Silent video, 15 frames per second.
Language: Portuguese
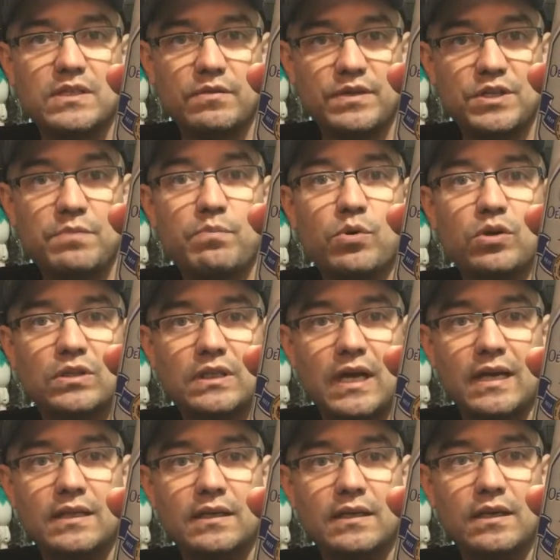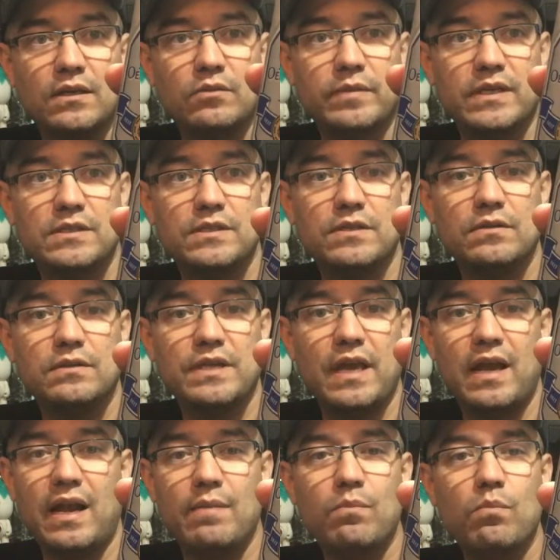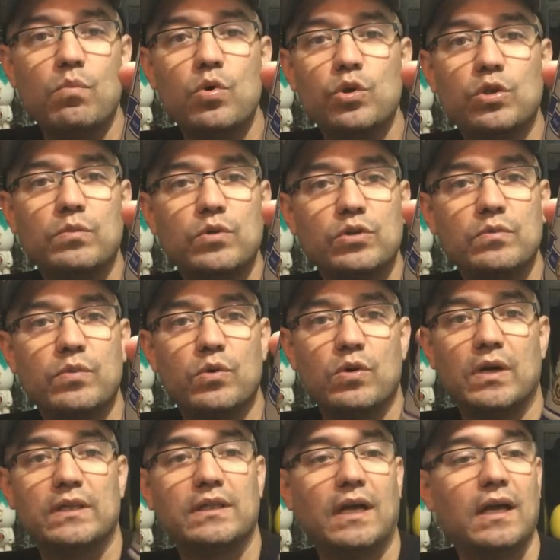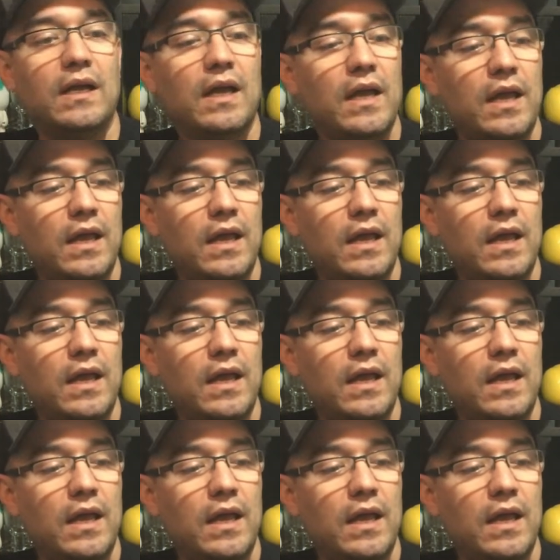cerveja importada aqui no Brasil e ela é muito, muito boa, tá?